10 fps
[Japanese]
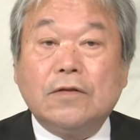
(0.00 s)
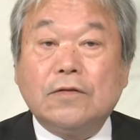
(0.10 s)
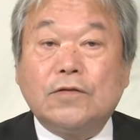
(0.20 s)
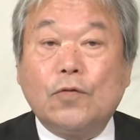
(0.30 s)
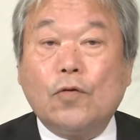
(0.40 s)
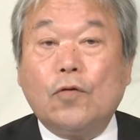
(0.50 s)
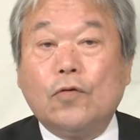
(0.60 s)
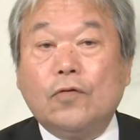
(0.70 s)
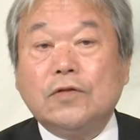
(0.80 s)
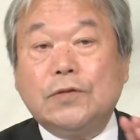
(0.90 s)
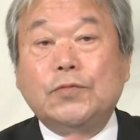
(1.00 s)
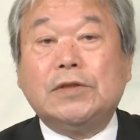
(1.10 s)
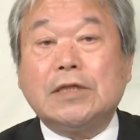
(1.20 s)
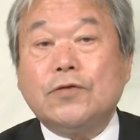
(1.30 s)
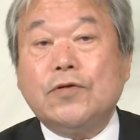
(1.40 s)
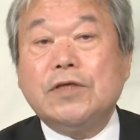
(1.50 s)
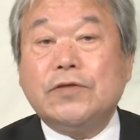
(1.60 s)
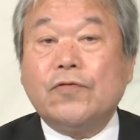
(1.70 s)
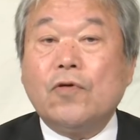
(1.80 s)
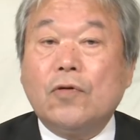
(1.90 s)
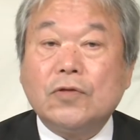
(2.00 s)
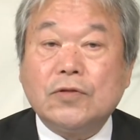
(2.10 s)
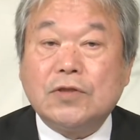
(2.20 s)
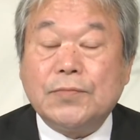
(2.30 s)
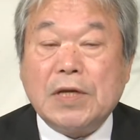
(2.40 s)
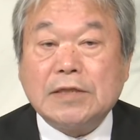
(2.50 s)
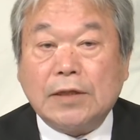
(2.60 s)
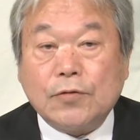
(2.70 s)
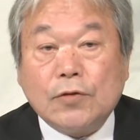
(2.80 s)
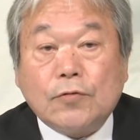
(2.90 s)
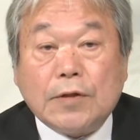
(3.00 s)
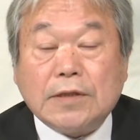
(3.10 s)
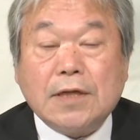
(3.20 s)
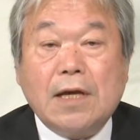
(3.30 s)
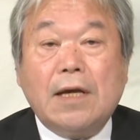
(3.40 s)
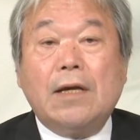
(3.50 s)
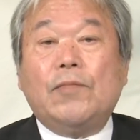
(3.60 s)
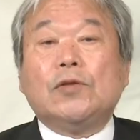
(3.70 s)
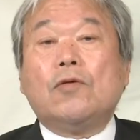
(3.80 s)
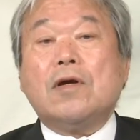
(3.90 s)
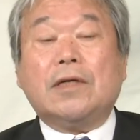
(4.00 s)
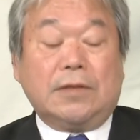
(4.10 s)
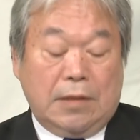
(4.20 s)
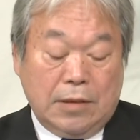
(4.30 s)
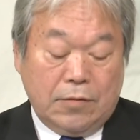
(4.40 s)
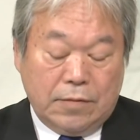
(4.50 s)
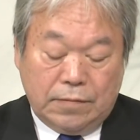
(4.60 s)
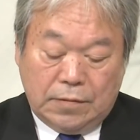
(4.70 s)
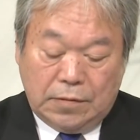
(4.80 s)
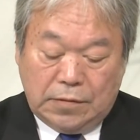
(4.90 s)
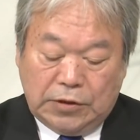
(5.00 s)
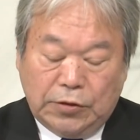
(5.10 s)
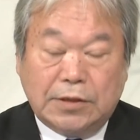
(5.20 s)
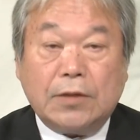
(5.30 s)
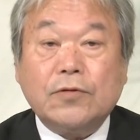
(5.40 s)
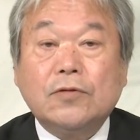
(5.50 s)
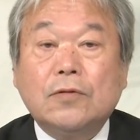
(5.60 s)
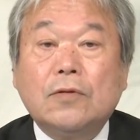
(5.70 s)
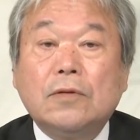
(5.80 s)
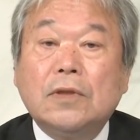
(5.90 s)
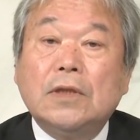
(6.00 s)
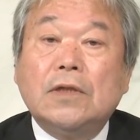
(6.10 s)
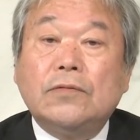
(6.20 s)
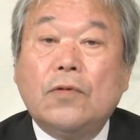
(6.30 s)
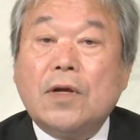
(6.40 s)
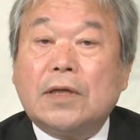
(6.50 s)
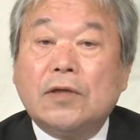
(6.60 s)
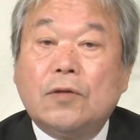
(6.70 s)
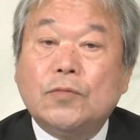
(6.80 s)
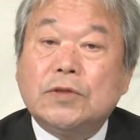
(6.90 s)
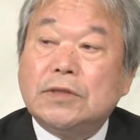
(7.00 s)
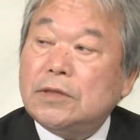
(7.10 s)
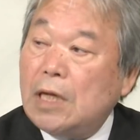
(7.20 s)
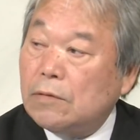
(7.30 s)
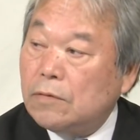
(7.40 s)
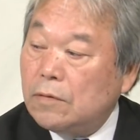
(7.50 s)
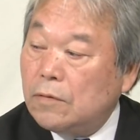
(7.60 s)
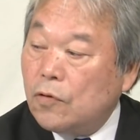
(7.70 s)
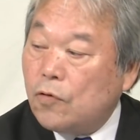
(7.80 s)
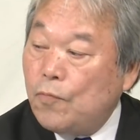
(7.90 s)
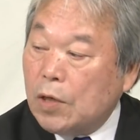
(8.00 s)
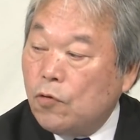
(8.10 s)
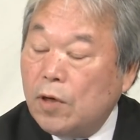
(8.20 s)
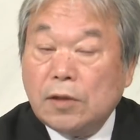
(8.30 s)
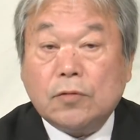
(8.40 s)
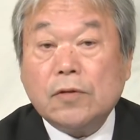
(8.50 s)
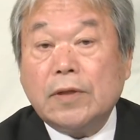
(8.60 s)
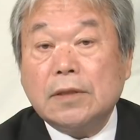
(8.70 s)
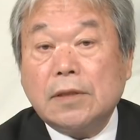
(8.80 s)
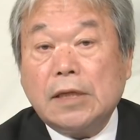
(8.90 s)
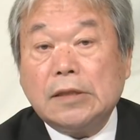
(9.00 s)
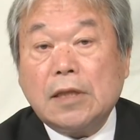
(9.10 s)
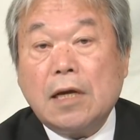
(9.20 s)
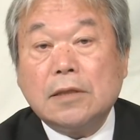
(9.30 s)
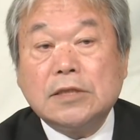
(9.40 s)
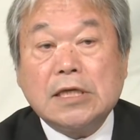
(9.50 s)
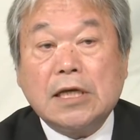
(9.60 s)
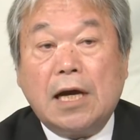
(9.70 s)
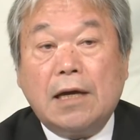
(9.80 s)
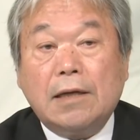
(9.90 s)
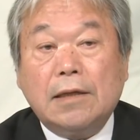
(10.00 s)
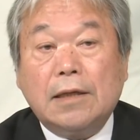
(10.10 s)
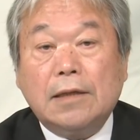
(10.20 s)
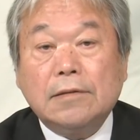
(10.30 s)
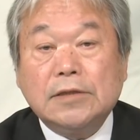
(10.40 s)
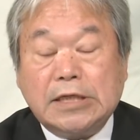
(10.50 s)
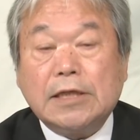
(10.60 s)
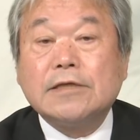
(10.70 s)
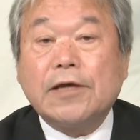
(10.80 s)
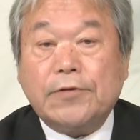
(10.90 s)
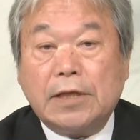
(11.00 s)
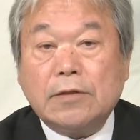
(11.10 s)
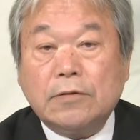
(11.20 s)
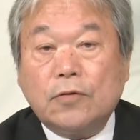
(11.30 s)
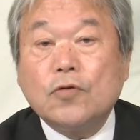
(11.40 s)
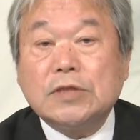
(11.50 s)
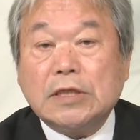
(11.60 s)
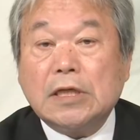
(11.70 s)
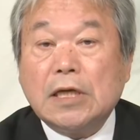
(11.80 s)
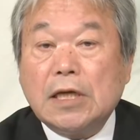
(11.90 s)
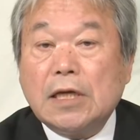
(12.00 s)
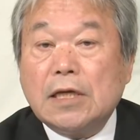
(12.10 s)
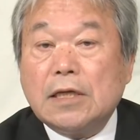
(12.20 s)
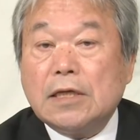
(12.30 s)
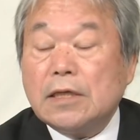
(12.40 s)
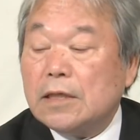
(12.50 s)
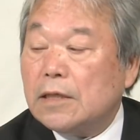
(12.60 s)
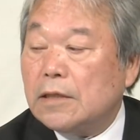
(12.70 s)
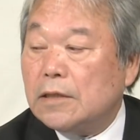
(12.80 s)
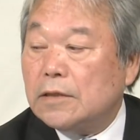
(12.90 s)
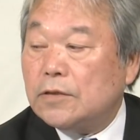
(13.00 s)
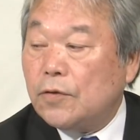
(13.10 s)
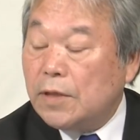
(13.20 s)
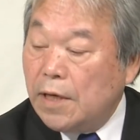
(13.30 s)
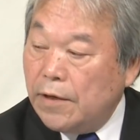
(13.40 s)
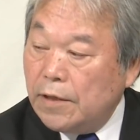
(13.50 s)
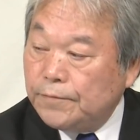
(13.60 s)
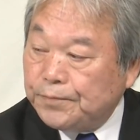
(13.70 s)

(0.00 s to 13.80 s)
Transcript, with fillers: その自分たちの意思を示したということです。まあ、野中あの鈴木さんというと野中博文さんの、まあ、子飼いと言われていた時期があ時期でしたよね当時、えー、それで